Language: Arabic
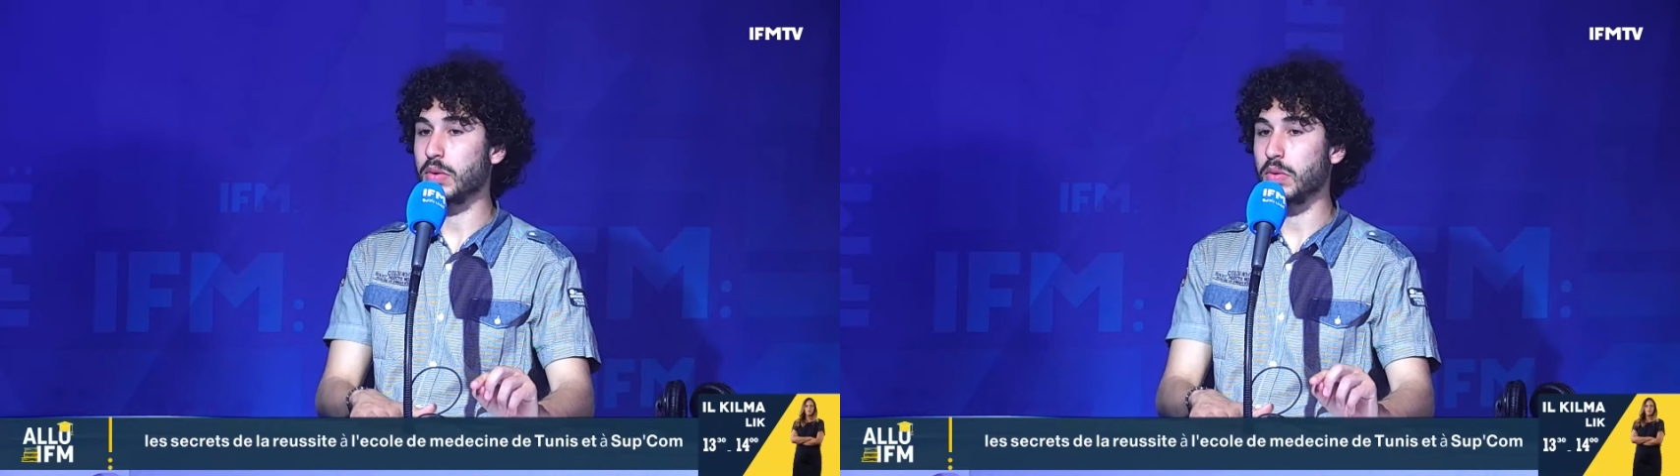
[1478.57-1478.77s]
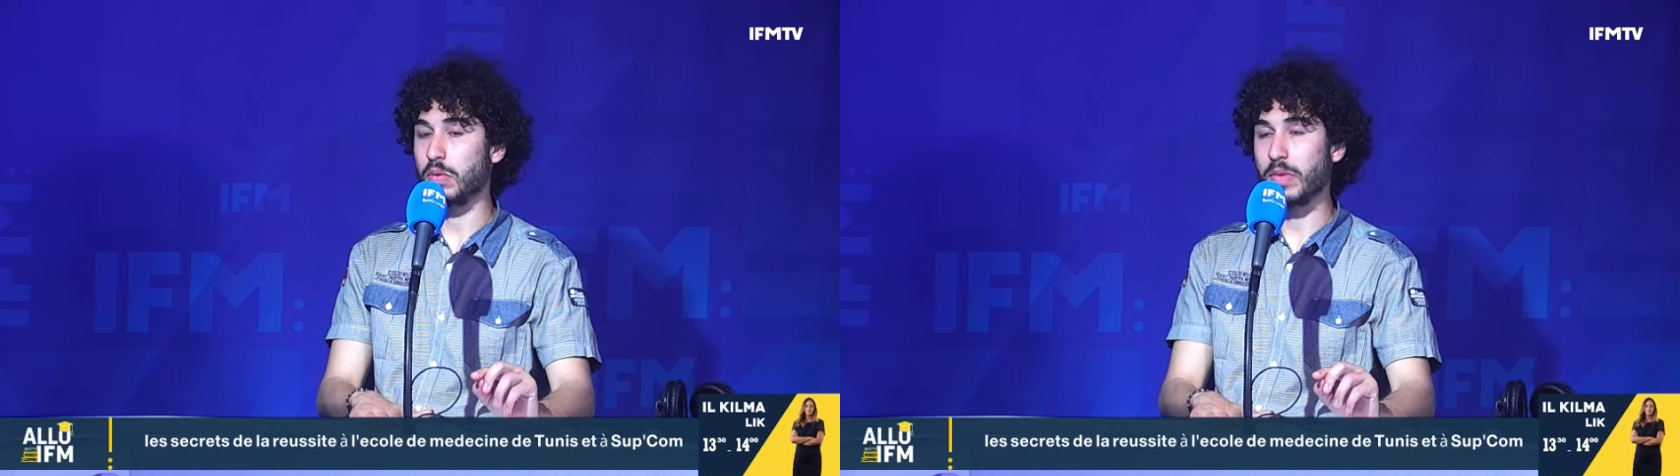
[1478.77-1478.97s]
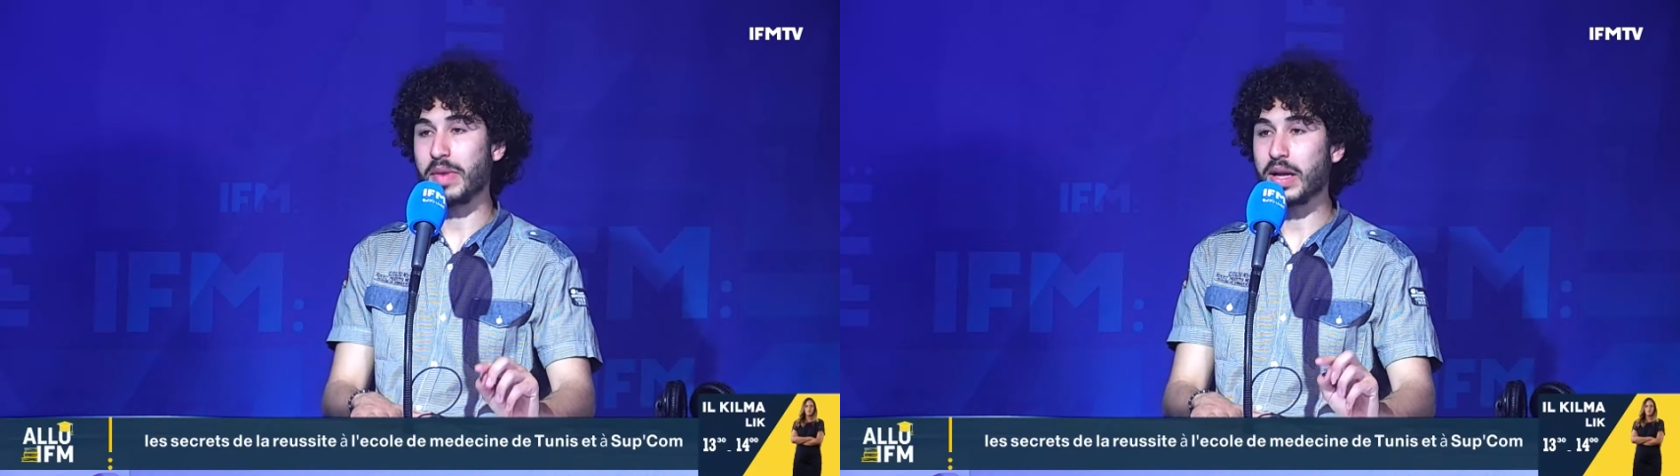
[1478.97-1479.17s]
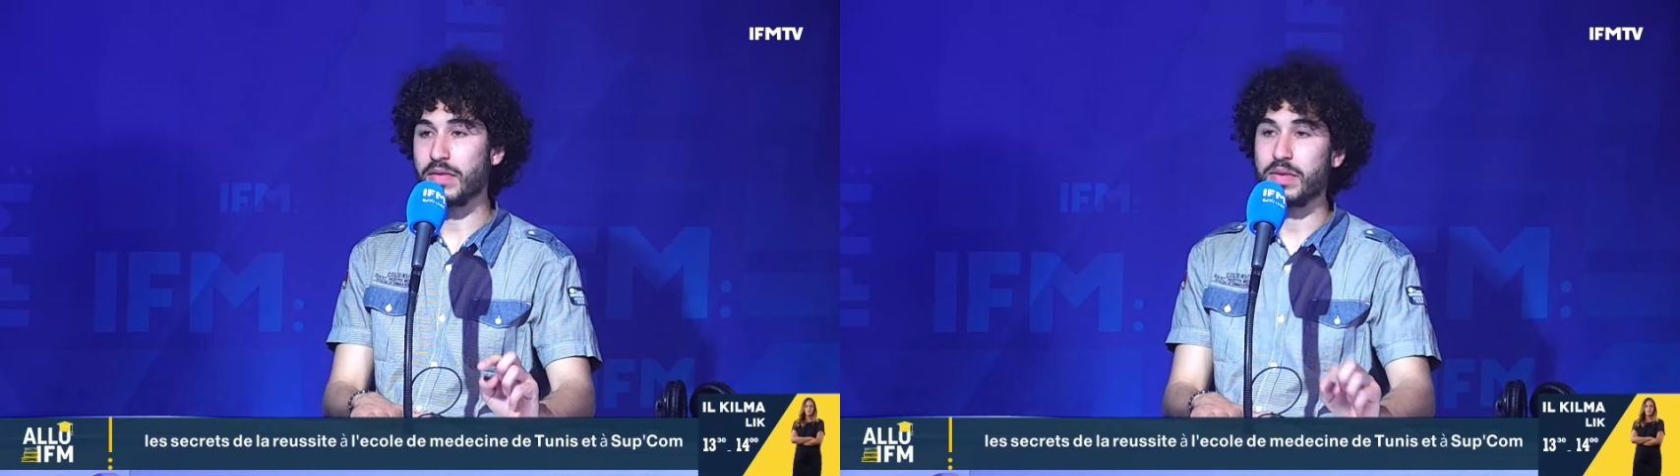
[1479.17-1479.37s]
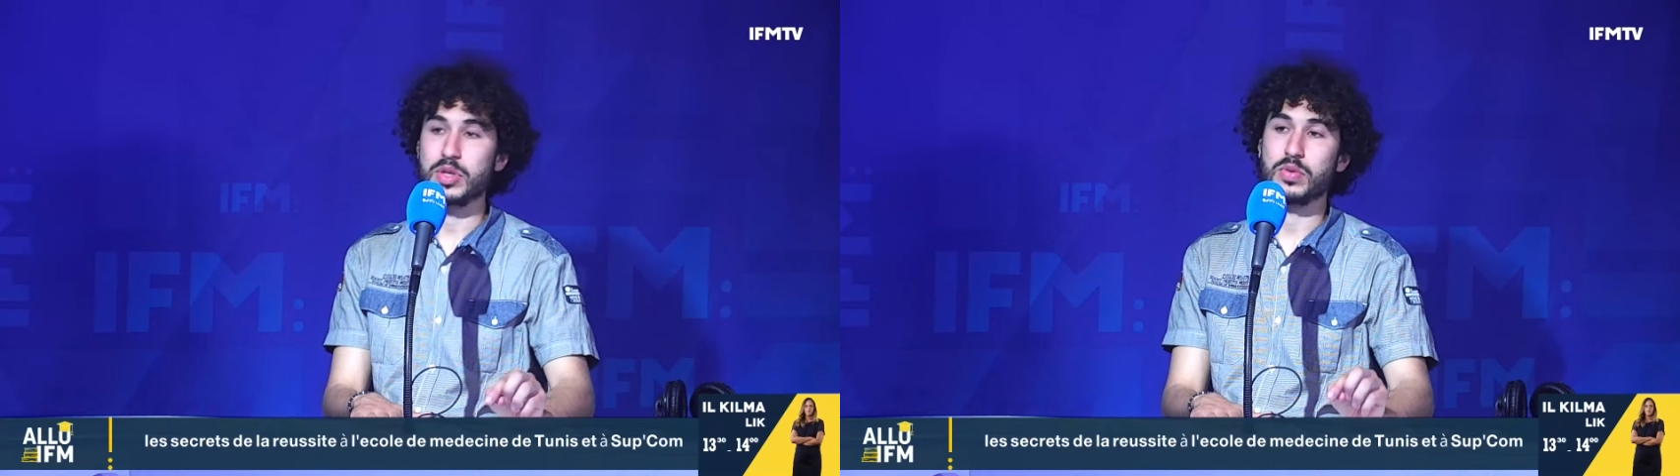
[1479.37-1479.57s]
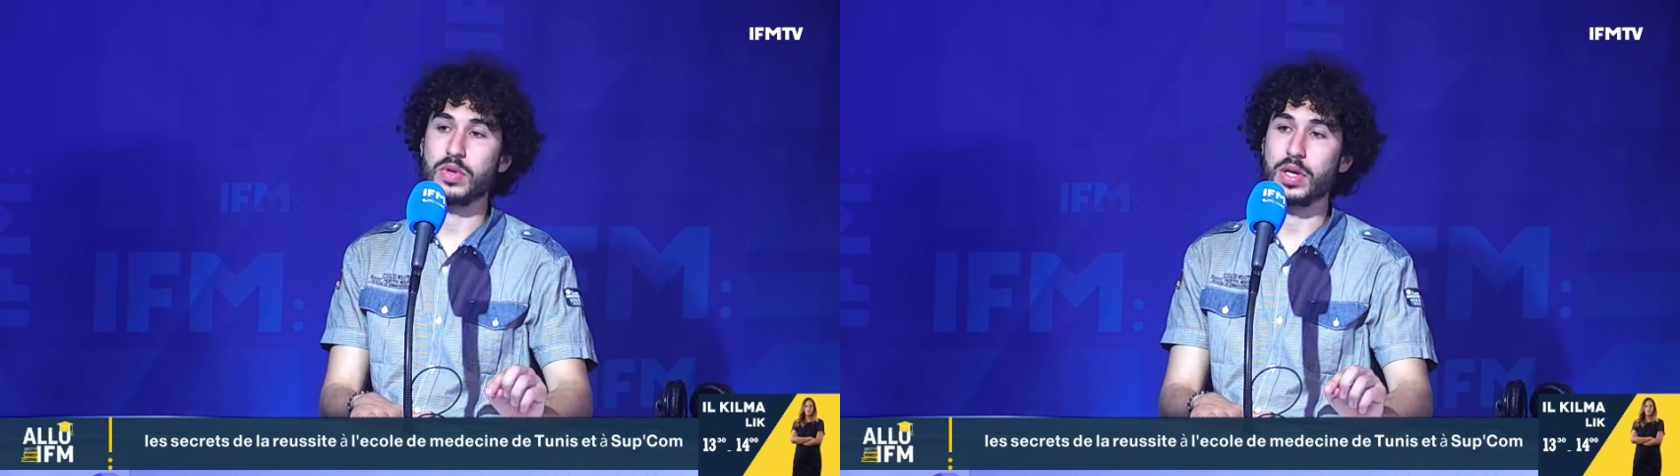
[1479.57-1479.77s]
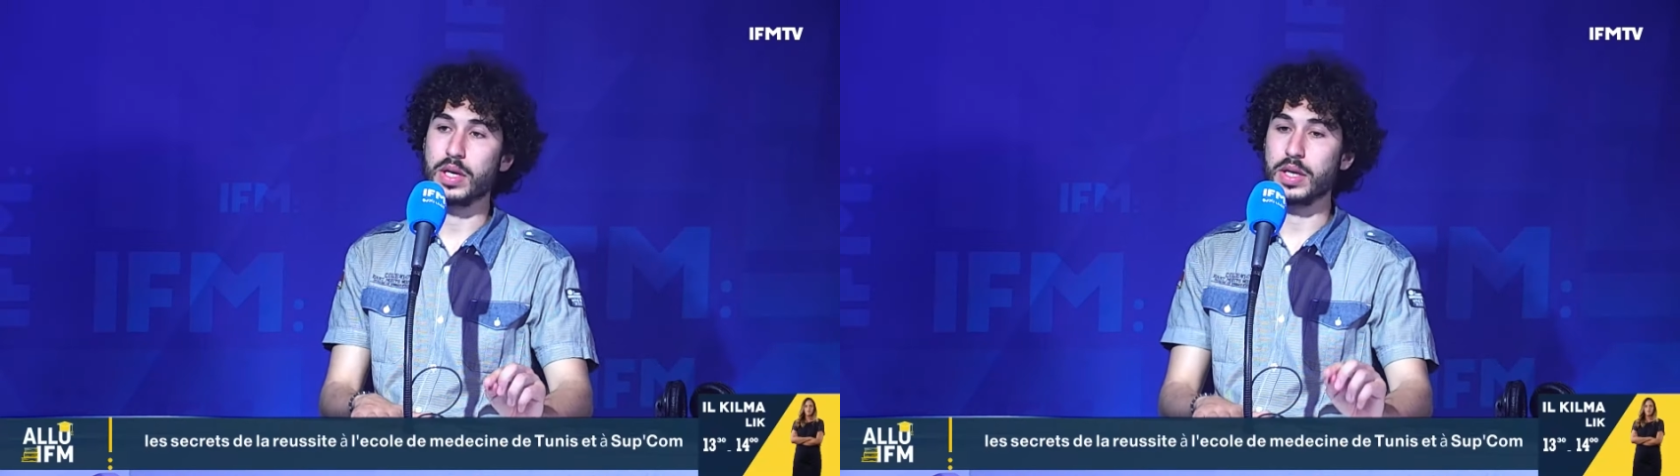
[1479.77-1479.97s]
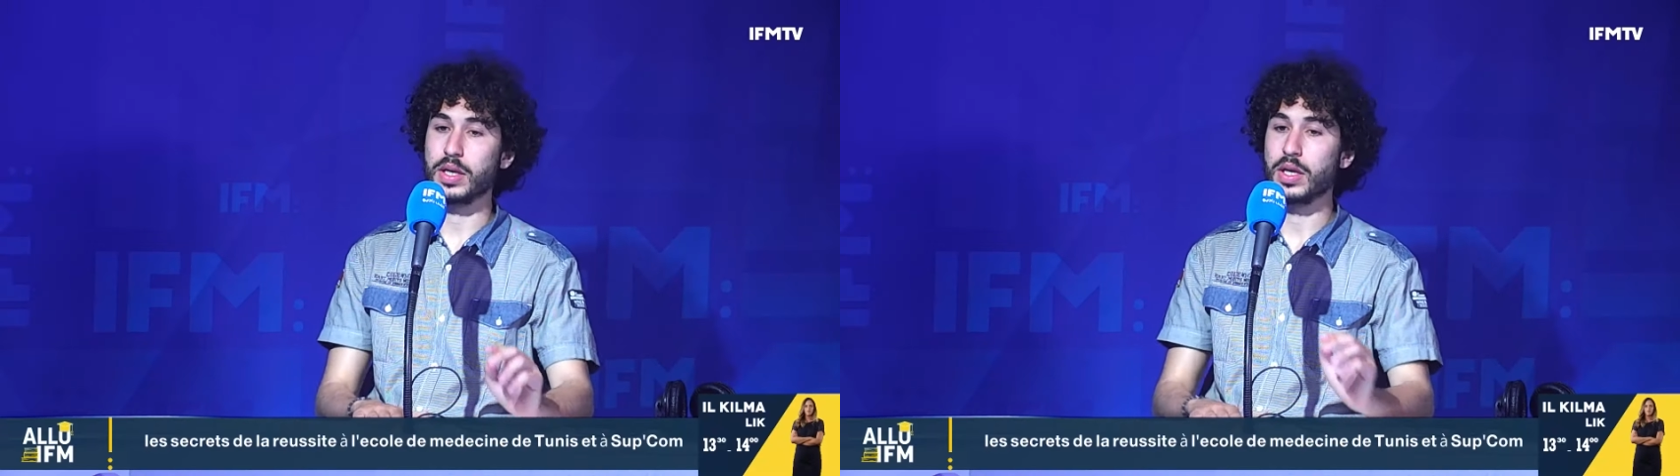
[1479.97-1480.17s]
وميم حتى فما شكون
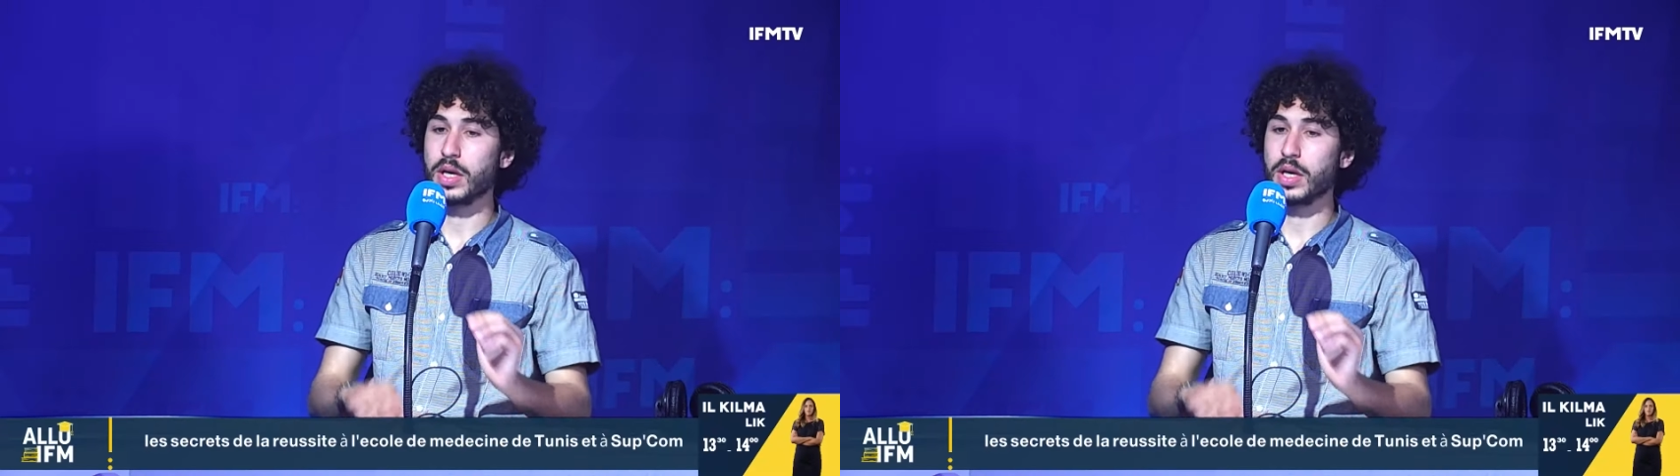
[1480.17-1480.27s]
اللي